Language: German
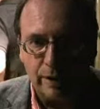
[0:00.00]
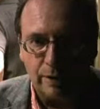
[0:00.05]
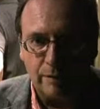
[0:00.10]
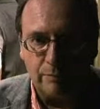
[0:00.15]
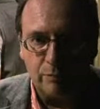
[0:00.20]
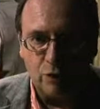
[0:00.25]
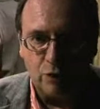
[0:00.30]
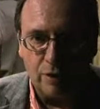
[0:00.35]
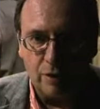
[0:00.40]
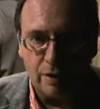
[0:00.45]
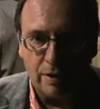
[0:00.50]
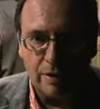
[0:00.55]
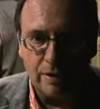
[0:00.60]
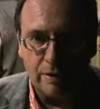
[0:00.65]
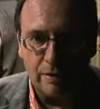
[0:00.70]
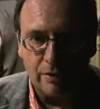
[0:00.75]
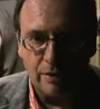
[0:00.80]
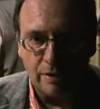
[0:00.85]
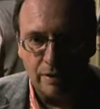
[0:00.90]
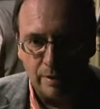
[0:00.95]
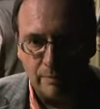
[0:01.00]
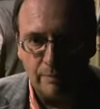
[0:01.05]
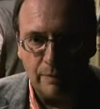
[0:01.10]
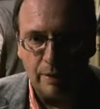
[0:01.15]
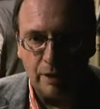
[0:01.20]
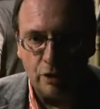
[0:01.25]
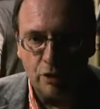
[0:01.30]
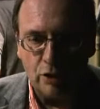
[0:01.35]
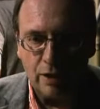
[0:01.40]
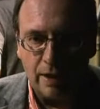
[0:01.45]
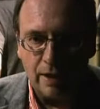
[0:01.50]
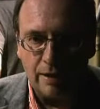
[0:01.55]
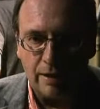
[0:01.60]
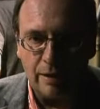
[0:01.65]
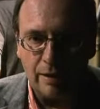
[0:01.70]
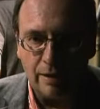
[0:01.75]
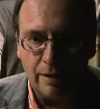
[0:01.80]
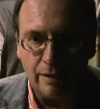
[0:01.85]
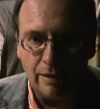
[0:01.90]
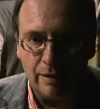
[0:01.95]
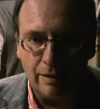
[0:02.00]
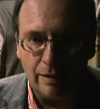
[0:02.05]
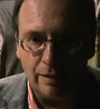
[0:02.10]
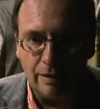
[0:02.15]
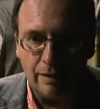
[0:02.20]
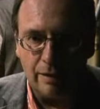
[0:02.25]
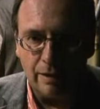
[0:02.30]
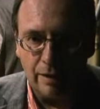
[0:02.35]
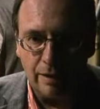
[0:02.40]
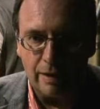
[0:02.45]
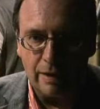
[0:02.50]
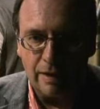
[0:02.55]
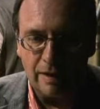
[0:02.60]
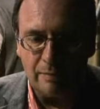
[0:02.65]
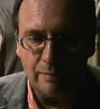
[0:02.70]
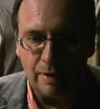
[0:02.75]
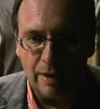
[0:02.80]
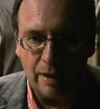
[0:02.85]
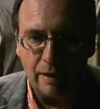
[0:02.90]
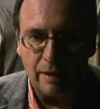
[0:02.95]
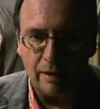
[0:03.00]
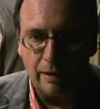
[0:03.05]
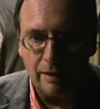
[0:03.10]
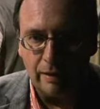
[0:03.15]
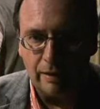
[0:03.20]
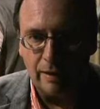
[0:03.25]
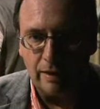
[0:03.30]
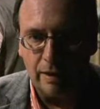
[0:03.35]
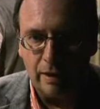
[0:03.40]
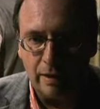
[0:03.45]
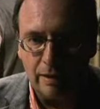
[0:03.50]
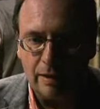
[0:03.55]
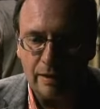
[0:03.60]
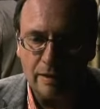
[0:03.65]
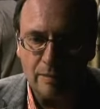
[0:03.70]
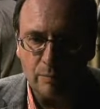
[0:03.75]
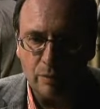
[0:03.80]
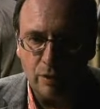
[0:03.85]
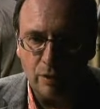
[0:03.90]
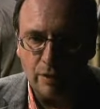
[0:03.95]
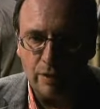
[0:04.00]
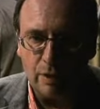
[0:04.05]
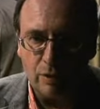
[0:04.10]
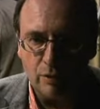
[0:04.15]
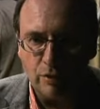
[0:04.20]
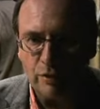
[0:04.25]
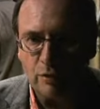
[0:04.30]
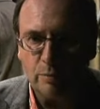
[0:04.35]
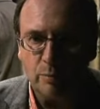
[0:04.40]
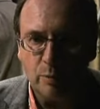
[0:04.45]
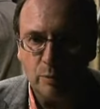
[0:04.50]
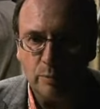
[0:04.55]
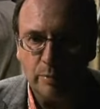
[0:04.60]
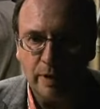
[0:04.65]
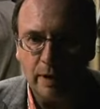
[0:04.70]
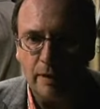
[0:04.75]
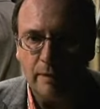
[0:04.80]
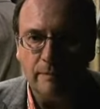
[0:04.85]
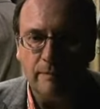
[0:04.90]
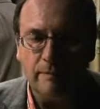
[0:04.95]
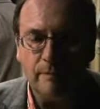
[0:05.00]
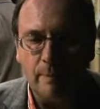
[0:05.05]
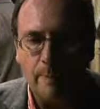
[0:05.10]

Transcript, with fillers: dann beschlossen, zusammen mit der Stadt äh, in diesem Jahr hier an diesem Ort auszuprobieren.